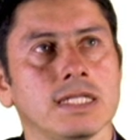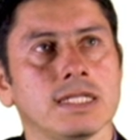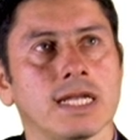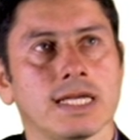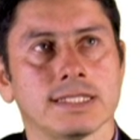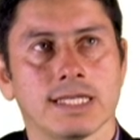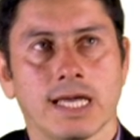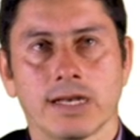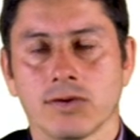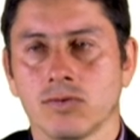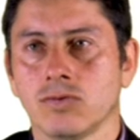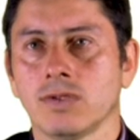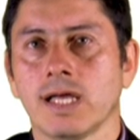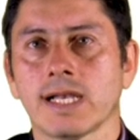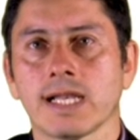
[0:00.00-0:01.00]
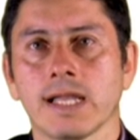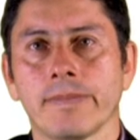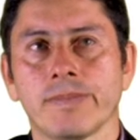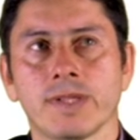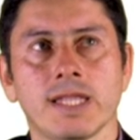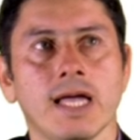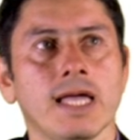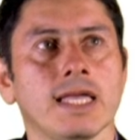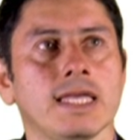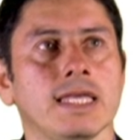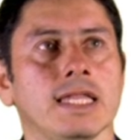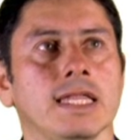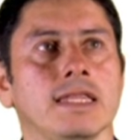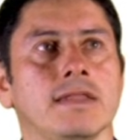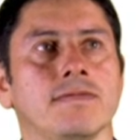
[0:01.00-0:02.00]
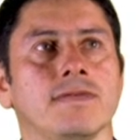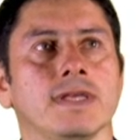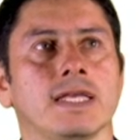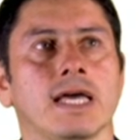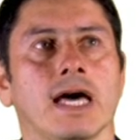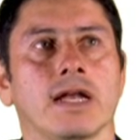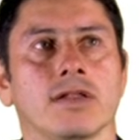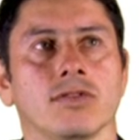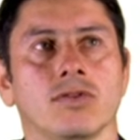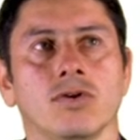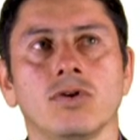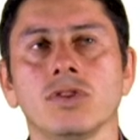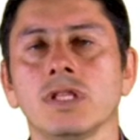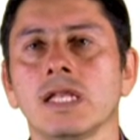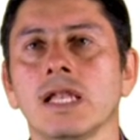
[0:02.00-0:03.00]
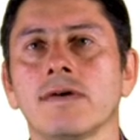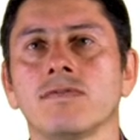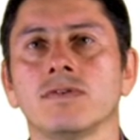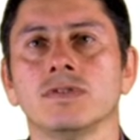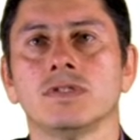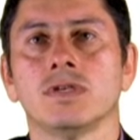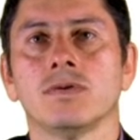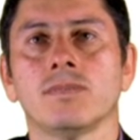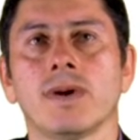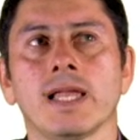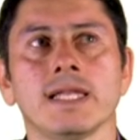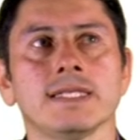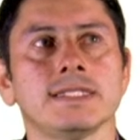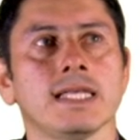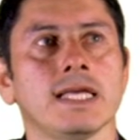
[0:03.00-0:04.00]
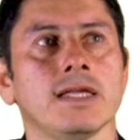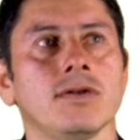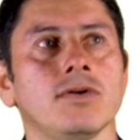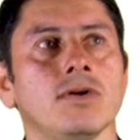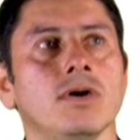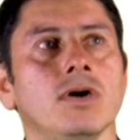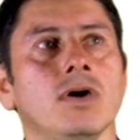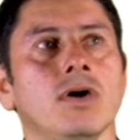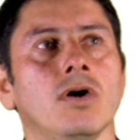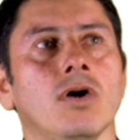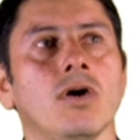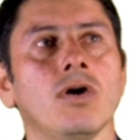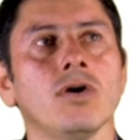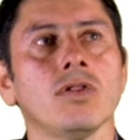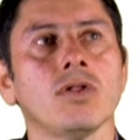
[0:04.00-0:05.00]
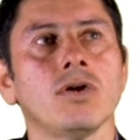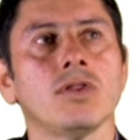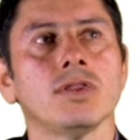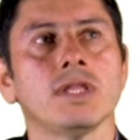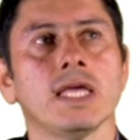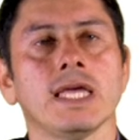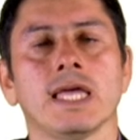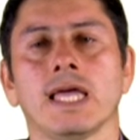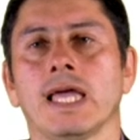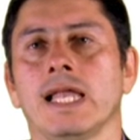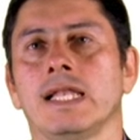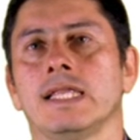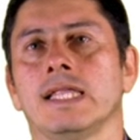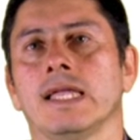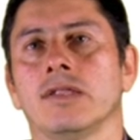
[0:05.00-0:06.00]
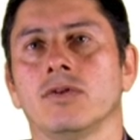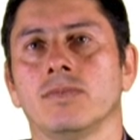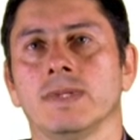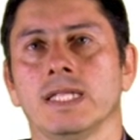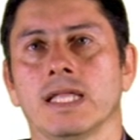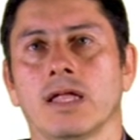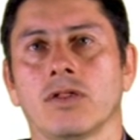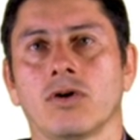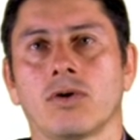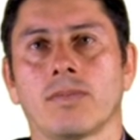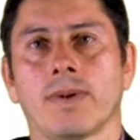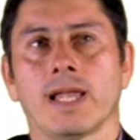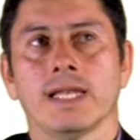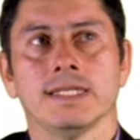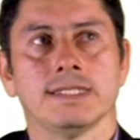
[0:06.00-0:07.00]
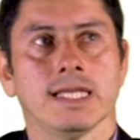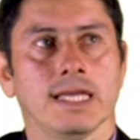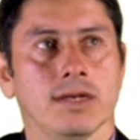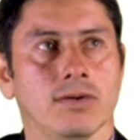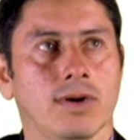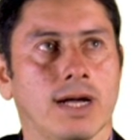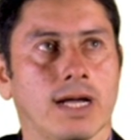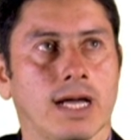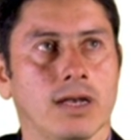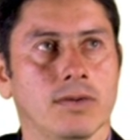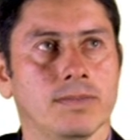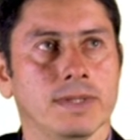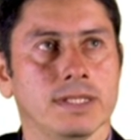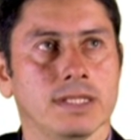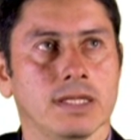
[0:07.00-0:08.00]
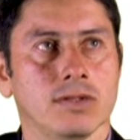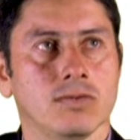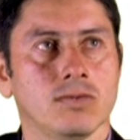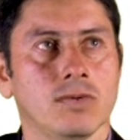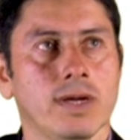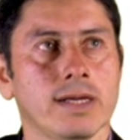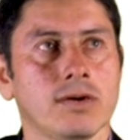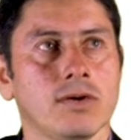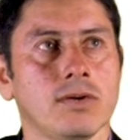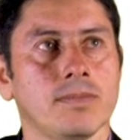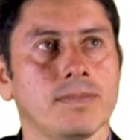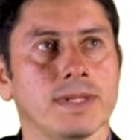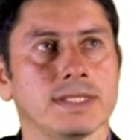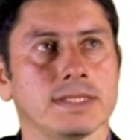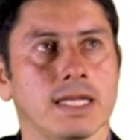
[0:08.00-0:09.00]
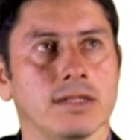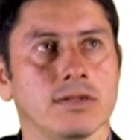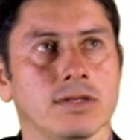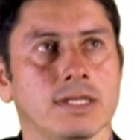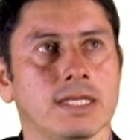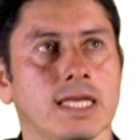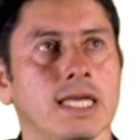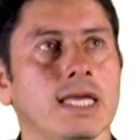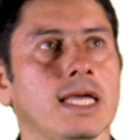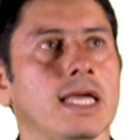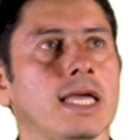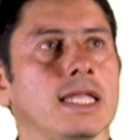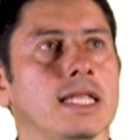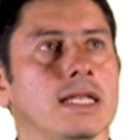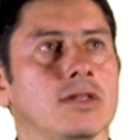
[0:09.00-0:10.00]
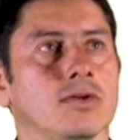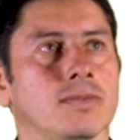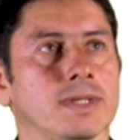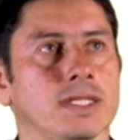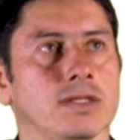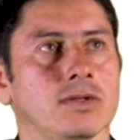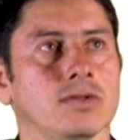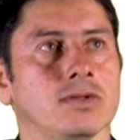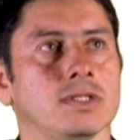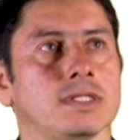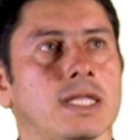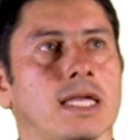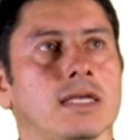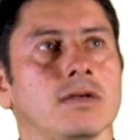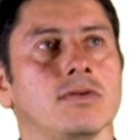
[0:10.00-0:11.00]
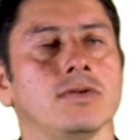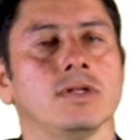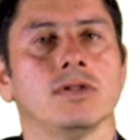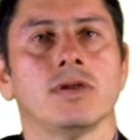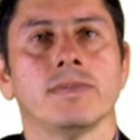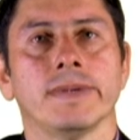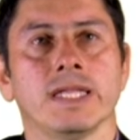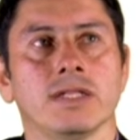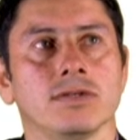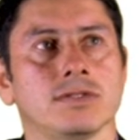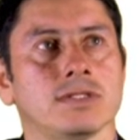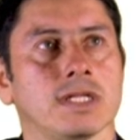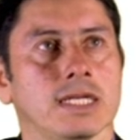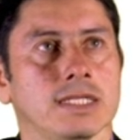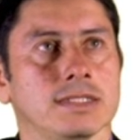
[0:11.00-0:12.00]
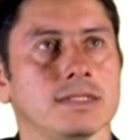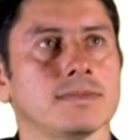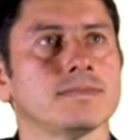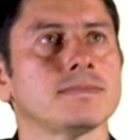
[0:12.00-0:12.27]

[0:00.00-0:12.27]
en trazar una recta, identificar dónde la función vale 0 o dónde el denominador vale 0. Acá lo pinté en un hueco pensando en que en el dominio no está incluido el menos 3.